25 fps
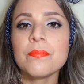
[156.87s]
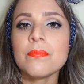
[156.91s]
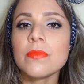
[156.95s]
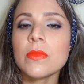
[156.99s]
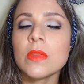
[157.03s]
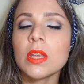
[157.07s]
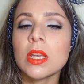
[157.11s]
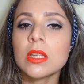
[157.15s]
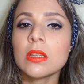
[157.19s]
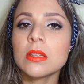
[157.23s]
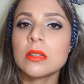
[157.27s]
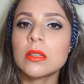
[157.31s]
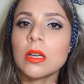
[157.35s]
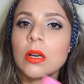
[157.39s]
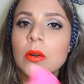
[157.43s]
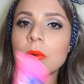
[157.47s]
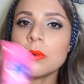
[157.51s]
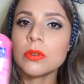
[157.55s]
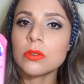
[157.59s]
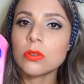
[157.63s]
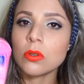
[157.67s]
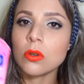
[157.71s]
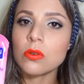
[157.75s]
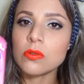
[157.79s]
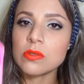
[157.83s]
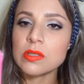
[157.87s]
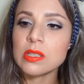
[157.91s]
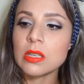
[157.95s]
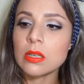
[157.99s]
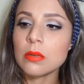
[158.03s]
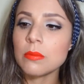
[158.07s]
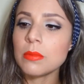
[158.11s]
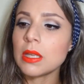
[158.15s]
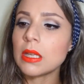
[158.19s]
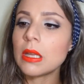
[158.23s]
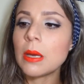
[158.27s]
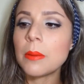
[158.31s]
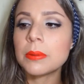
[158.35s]
Então eu tô conseguindo
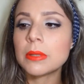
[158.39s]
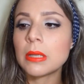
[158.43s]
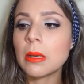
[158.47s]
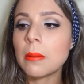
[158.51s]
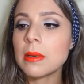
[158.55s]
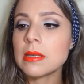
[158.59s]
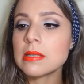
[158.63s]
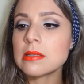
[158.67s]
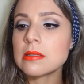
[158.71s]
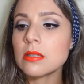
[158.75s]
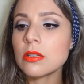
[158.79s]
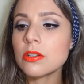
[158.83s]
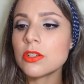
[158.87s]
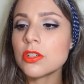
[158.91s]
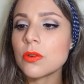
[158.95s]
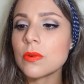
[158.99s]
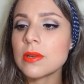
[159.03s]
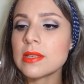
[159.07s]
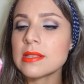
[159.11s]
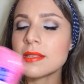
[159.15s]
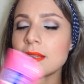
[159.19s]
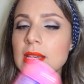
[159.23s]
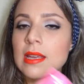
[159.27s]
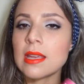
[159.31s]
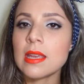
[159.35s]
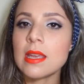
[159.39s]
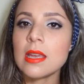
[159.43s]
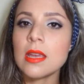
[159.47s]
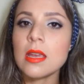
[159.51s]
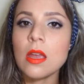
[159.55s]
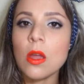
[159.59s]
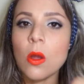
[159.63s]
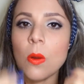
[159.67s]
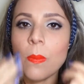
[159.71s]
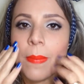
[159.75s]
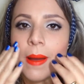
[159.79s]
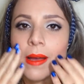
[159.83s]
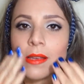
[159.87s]
me adaptar bastante com esse aqui.
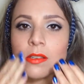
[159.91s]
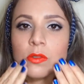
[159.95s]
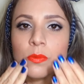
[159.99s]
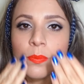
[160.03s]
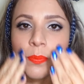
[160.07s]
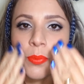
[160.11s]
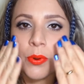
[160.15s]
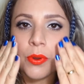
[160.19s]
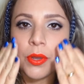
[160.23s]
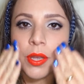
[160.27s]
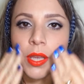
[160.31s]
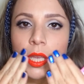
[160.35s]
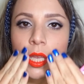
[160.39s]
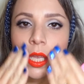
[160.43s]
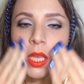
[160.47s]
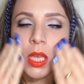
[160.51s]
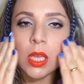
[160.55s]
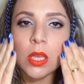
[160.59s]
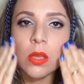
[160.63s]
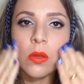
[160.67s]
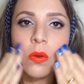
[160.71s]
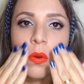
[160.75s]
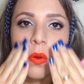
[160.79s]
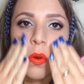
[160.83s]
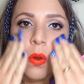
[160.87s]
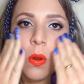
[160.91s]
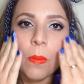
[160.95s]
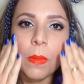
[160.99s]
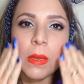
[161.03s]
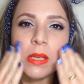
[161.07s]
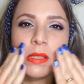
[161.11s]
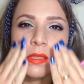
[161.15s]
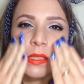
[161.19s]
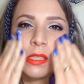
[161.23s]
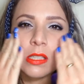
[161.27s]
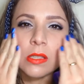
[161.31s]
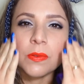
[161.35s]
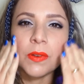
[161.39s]
Eu passo um pouquinho,
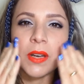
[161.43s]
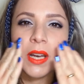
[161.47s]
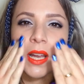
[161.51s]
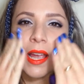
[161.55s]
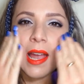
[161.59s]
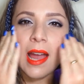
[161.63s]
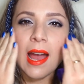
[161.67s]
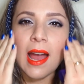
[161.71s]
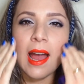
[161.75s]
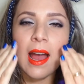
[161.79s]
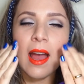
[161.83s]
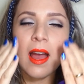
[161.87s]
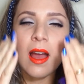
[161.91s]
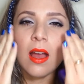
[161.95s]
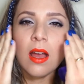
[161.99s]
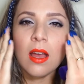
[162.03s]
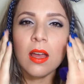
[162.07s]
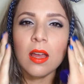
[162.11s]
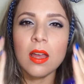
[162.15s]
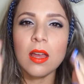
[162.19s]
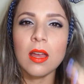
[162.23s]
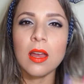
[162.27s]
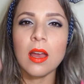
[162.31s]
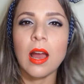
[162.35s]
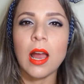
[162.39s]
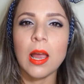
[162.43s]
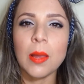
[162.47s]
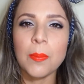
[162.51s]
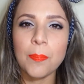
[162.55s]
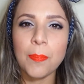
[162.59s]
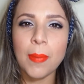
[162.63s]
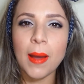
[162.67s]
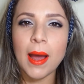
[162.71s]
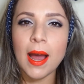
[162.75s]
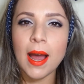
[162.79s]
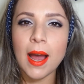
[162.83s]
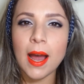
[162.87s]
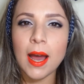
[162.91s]
começo a esfregar, aí
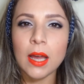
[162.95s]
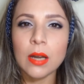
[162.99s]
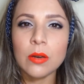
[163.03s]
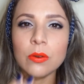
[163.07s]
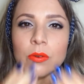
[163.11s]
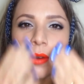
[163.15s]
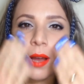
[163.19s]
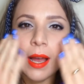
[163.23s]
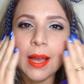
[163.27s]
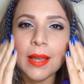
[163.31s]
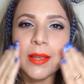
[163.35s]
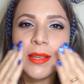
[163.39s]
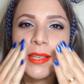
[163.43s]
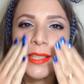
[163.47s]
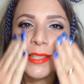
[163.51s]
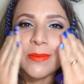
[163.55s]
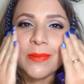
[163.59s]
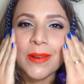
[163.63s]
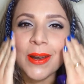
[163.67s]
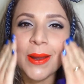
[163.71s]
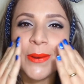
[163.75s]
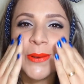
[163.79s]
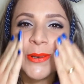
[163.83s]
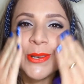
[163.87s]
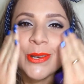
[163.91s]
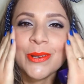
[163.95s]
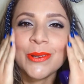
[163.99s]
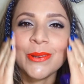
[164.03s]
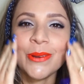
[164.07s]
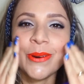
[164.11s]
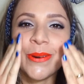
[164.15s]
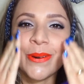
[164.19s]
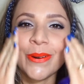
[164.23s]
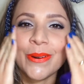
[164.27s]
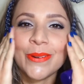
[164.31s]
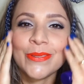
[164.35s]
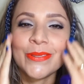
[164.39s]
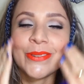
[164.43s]
paro, aí esfrego de
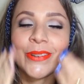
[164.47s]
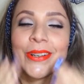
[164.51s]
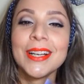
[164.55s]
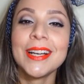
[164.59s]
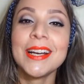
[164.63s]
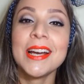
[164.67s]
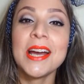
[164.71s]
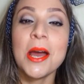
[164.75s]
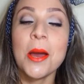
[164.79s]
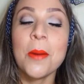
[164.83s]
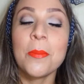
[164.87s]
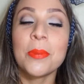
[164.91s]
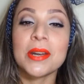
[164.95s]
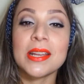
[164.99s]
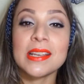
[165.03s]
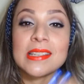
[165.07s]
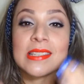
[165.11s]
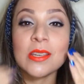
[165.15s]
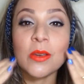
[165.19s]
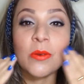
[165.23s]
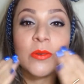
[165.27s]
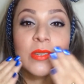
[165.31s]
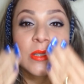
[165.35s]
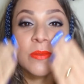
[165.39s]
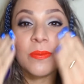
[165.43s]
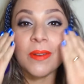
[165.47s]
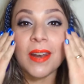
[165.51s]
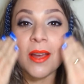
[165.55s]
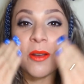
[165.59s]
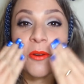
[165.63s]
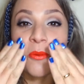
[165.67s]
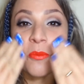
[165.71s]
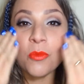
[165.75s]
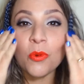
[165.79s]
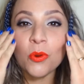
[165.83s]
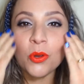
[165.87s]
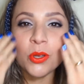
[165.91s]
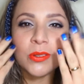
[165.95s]
novo. Porque se eu
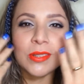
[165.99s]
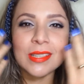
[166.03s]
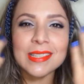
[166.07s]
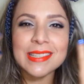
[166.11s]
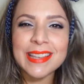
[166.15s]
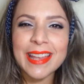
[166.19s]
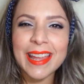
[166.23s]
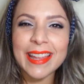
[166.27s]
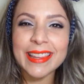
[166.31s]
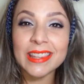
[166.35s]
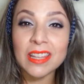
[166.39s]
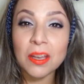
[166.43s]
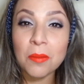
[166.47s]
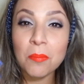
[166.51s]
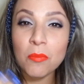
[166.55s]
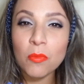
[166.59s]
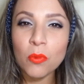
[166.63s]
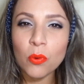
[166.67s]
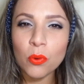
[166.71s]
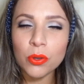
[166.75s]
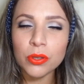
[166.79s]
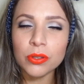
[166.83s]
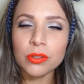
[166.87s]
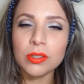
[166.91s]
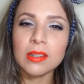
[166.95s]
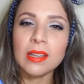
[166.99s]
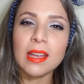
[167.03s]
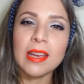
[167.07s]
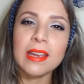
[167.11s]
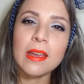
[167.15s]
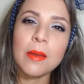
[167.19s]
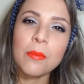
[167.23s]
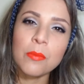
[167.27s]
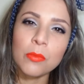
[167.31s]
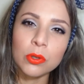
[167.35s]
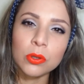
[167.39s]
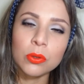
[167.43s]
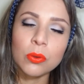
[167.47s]
esfrego muito, esquenta muito, e daí
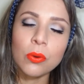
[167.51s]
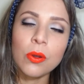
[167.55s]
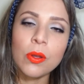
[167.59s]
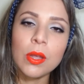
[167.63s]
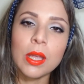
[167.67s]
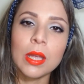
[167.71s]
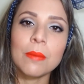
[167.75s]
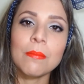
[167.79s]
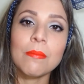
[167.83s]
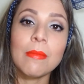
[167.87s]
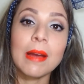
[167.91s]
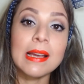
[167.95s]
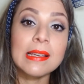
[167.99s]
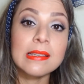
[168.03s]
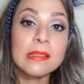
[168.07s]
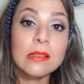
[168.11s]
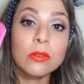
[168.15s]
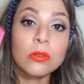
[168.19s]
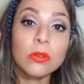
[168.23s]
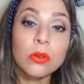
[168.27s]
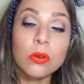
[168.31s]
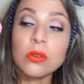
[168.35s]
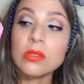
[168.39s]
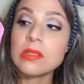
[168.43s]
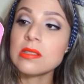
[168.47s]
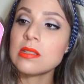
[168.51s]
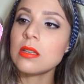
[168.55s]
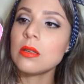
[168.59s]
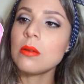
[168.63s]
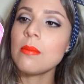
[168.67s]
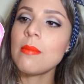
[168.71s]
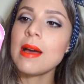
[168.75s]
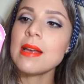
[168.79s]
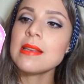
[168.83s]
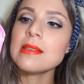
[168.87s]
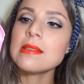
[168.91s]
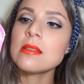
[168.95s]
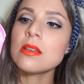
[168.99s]
é muito ruim. Mas eu tô gostando
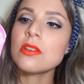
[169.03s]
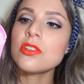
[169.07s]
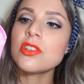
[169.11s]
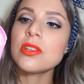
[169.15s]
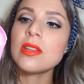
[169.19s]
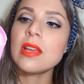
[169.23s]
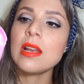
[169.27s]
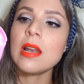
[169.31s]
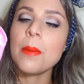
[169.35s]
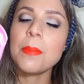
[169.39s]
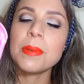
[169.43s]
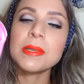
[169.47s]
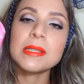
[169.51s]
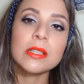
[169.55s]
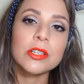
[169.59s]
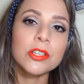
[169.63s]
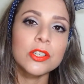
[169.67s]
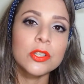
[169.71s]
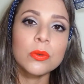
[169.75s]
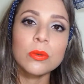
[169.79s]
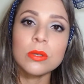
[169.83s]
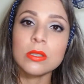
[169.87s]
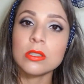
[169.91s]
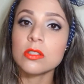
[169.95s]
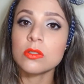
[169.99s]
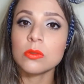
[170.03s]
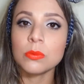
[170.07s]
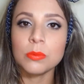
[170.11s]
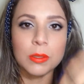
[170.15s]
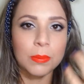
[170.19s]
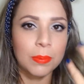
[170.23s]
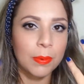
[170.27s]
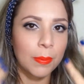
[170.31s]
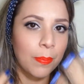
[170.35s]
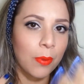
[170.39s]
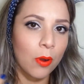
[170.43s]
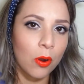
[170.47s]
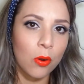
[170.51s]
bastante dele, apesar de tudo isso. Não me
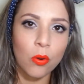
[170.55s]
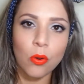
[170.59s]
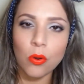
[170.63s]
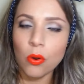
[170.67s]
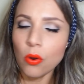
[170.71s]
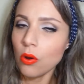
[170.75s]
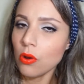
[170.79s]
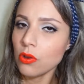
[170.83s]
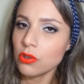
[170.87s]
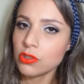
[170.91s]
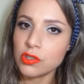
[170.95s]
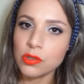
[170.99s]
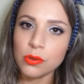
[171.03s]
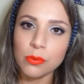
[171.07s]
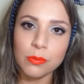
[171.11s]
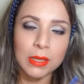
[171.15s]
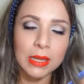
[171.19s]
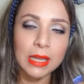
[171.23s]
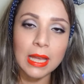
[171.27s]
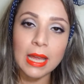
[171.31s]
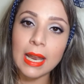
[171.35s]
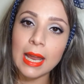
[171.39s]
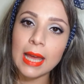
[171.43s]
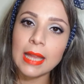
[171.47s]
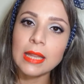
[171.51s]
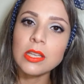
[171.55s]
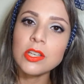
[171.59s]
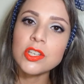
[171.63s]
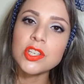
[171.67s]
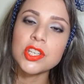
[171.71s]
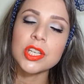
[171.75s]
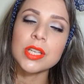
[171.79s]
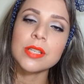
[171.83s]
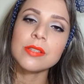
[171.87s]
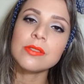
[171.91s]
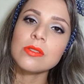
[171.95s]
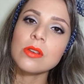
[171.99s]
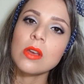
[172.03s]
pipoca o rosto, não me dá nada
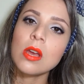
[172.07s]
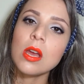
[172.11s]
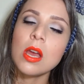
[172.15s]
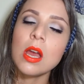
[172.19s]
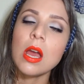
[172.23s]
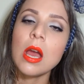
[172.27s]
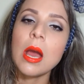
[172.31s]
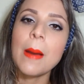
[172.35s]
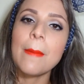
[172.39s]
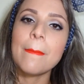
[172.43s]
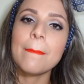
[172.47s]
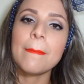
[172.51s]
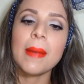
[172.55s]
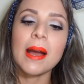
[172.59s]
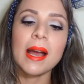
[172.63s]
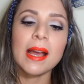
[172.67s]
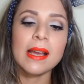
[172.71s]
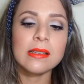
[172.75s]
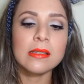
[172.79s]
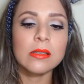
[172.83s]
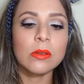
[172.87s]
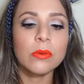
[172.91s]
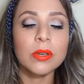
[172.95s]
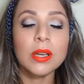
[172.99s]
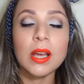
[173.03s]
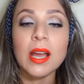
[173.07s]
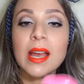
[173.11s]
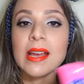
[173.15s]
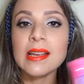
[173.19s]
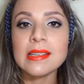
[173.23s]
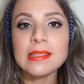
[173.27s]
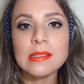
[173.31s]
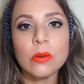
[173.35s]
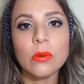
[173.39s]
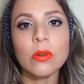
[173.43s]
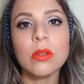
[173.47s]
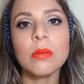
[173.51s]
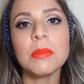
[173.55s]
disso. Mas a única
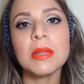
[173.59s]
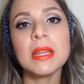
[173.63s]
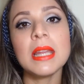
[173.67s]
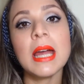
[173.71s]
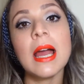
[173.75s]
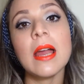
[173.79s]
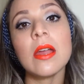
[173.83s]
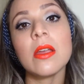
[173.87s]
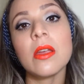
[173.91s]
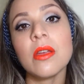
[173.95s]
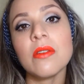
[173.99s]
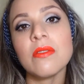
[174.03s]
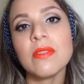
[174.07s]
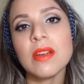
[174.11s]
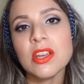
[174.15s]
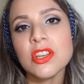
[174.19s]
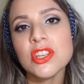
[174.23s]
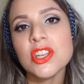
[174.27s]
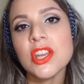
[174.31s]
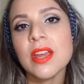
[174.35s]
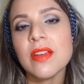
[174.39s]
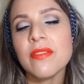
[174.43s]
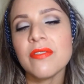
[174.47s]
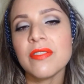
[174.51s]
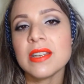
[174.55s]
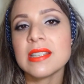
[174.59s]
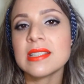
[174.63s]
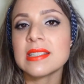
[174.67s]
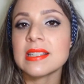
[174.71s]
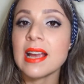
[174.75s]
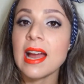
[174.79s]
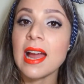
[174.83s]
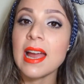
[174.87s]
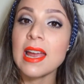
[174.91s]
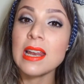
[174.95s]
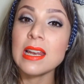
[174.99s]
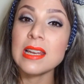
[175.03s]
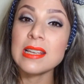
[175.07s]
reação que me dá é que ao invés de
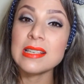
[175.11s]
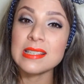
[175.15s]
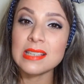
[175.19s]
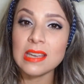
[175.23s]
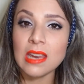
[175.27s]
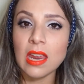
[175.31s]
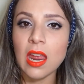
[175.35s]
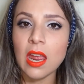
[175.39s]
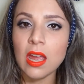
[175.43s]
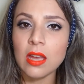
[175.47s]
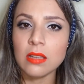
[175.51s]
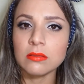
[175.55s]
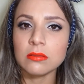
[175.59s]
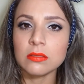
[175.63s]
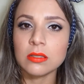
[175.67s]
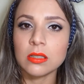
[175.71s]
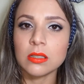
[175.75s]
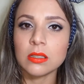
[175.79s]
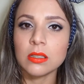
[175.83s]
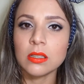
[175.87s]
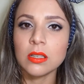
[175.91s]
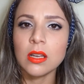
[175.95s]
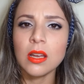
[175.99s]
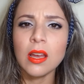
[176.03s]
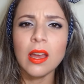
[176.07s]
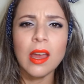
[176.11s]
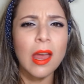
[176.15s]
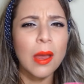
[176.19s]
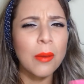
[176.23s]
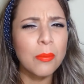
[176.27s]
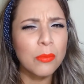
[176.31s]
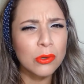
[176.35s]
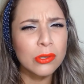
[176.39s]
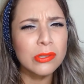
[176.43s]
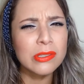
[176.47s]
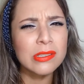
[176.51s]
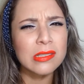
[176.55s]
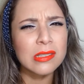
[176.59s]
refrescar, ele esquenta. É
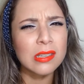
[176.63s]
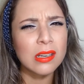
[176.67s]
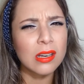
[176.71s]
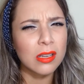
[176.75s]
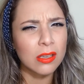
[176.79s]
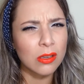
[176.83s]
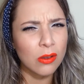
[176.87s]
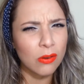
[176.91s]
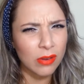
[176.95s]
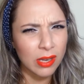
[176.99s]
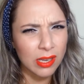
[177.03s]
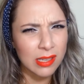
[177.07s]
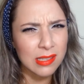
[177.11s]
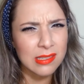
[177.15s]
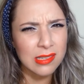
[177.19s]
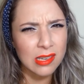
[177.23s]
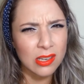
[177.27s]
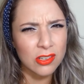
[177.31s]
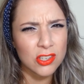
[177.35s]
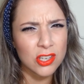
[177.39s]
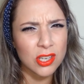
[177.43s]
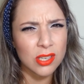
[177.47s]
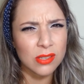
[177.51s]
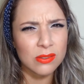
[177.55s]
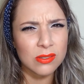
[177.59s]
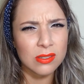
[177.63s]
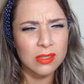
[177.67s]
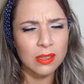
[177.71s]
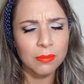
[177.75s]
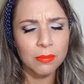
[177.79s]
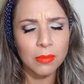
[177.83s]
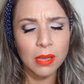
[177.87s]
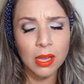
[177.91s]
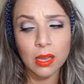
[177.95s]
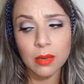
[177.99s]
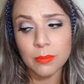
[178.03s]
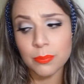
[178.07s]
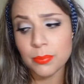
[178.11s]
muito estranho. Alguém sente isso
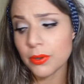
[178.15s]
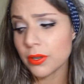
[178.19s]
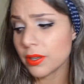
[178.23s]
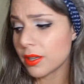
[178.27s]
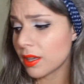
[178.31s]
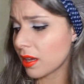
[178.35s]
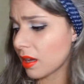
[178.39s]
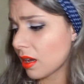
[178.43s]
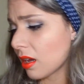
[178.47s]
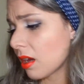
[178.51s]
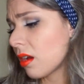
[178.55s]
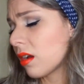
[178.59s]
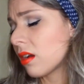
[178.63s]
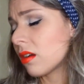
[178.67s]
também? Porque